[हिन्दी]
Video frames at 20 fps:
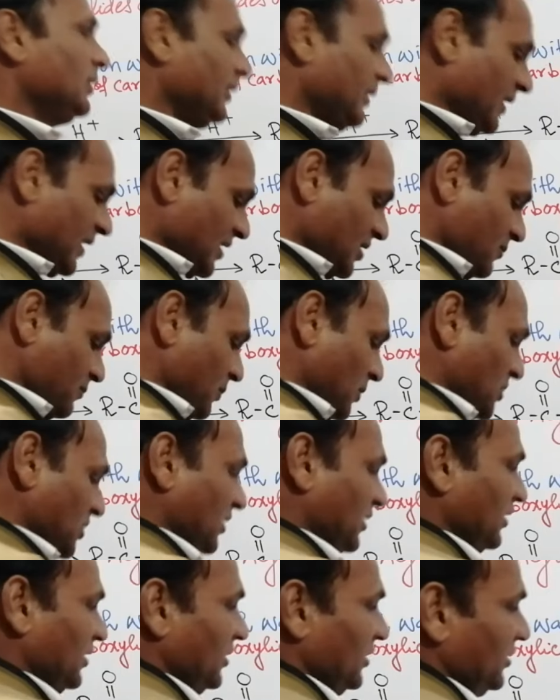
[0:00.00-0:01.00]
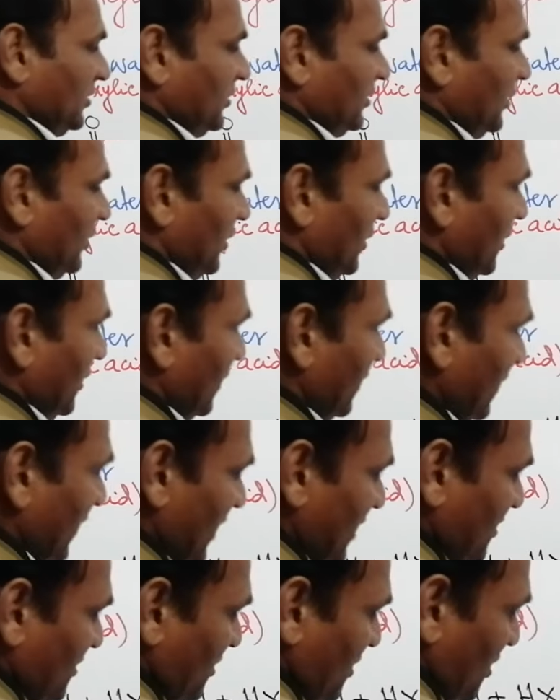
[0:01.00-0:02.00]
नेक्स्ट पे चलते हैं जी
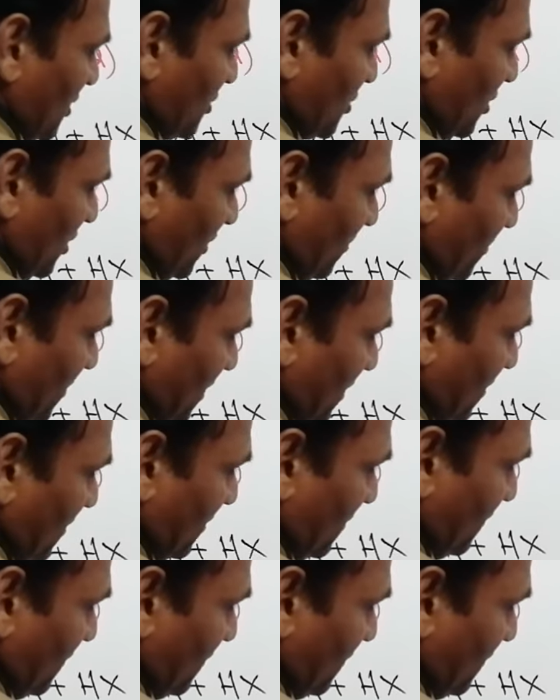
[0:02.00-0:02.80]
नेक्स्ट रिएक्शन नंबर